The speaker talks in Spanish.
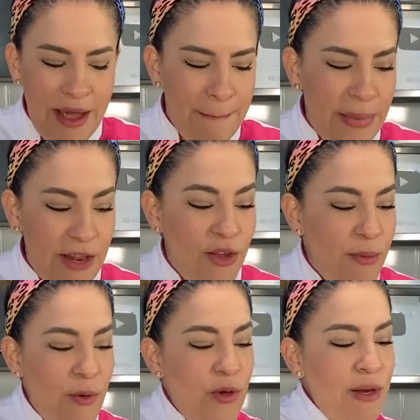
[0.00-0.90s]
pero yo
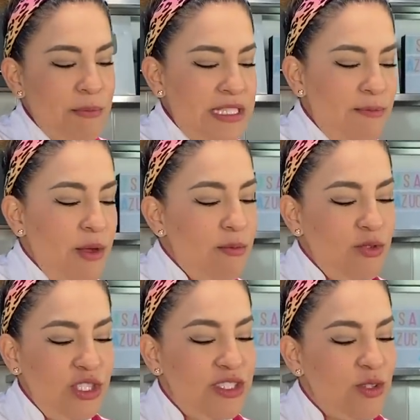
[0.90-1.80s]
me acuerdo que al principio era
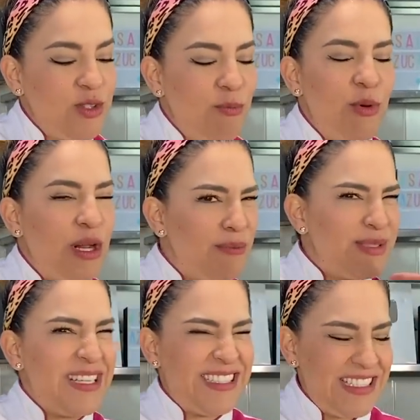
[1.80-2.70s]
muy chistoso porque
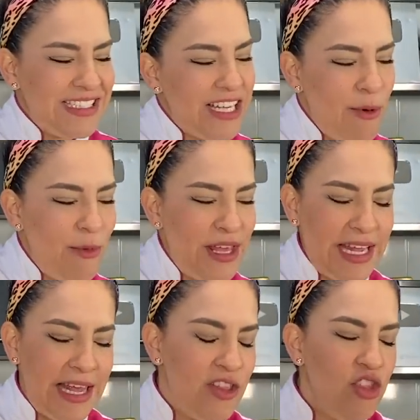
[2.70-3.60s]
pues se les hacía así como de
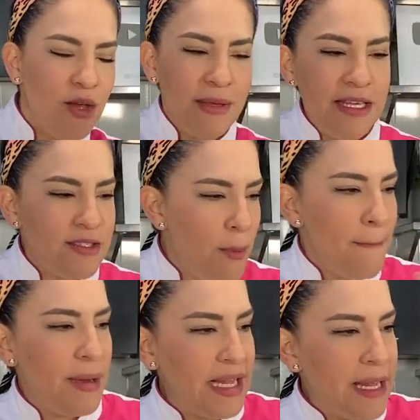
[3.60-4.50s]
que no me des un
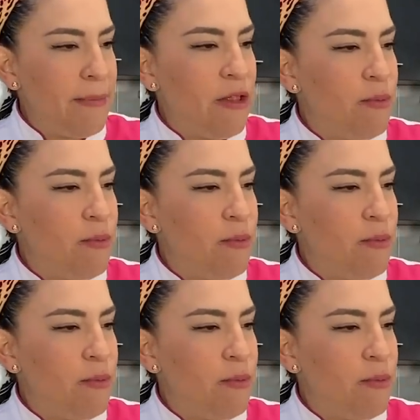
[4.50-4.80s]
pay quemado,